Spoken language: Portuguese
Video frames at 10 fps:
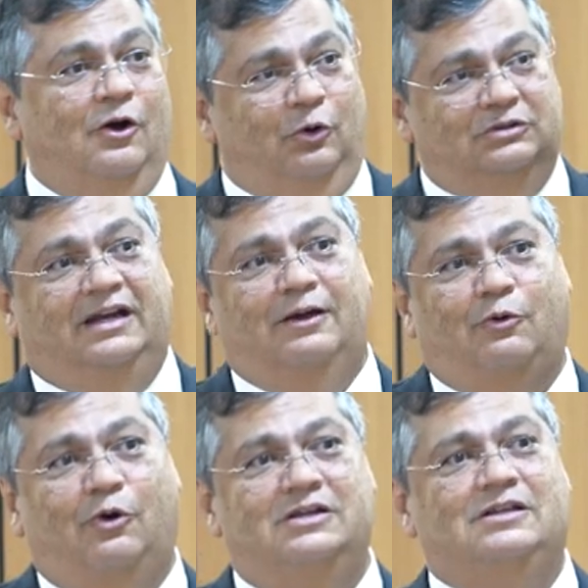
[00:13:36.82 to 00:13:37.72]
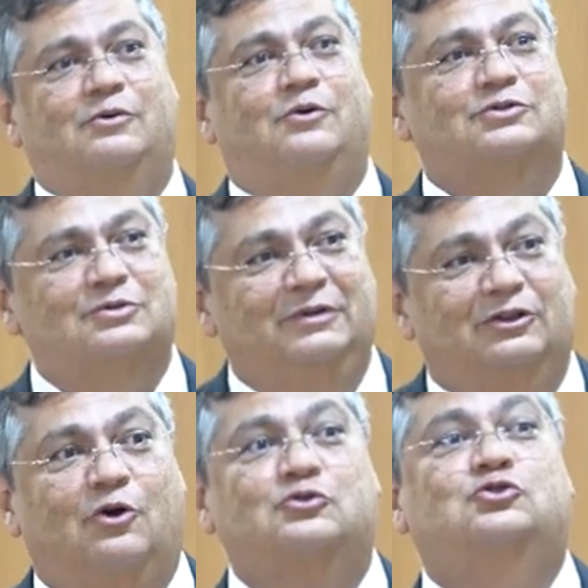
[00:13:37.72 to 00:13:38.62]
Outra coisa é o
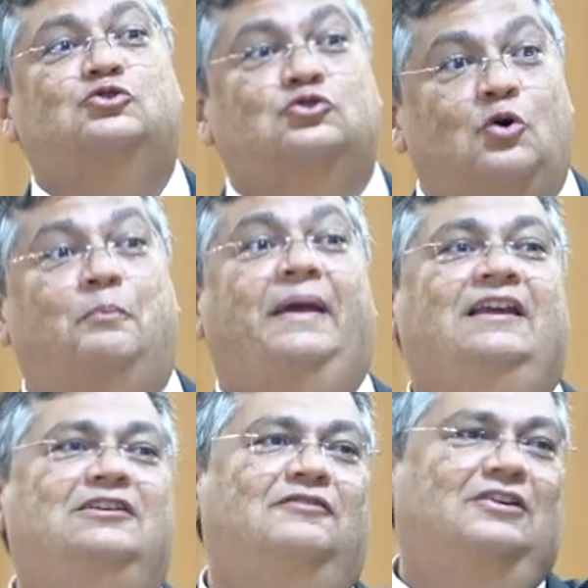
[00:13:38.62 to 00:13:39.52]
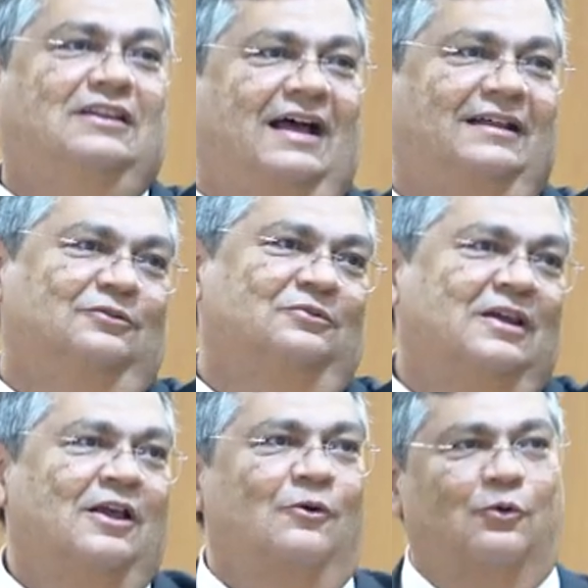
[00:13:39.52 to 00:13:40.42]
consumidor super endividado.
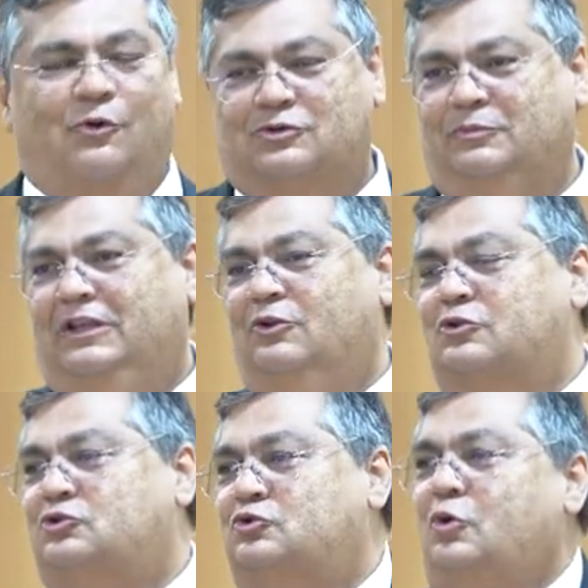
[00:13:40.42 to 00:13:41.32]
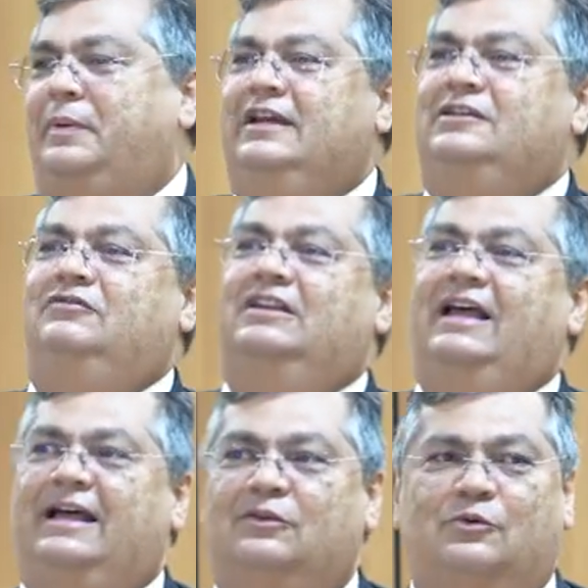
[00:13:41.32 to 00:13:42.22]
O consumidor super endividado